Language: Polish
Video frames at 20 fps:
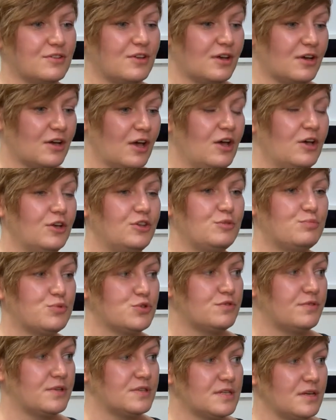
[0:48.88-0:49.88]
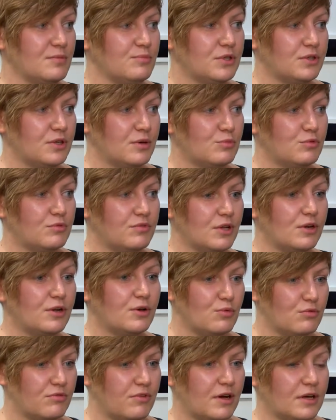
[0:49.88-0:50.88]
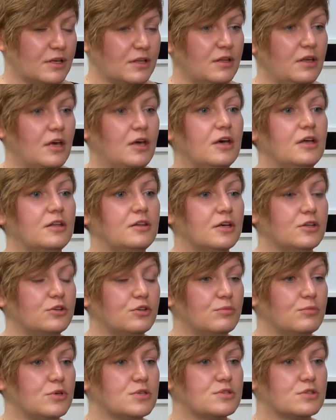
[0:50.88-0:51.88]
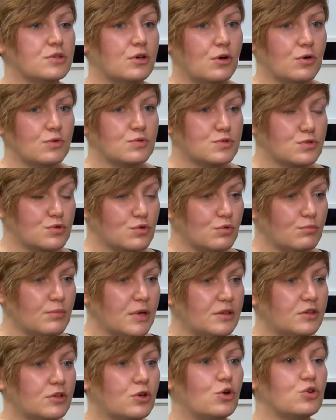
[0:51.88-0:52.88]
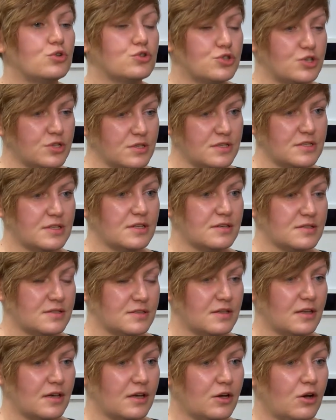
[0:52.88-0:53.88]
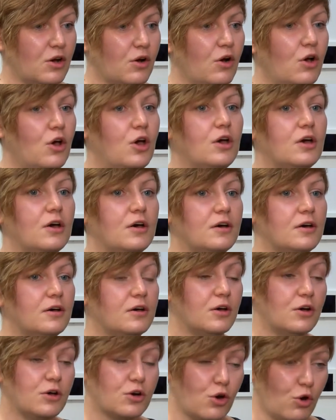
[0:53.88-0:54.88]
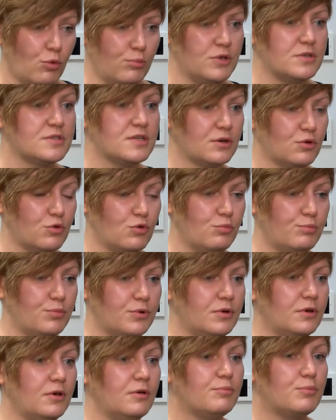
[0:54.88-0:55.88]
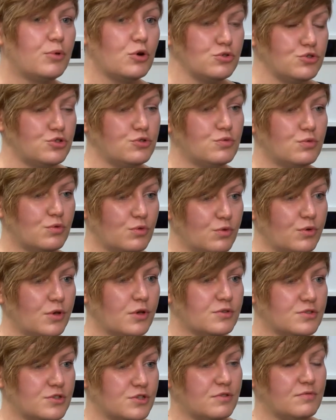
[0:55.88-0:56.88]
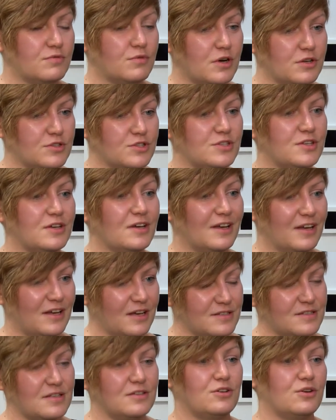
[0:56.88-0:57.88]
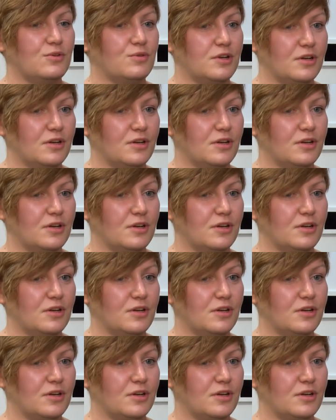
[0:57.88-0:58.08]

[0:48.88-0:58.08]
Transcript: tak? Nie poświęcamy temu wiele uwagi, natomiast konsument korzysta z tego, e, robi zakupy, posiłkując się właśnie gazetką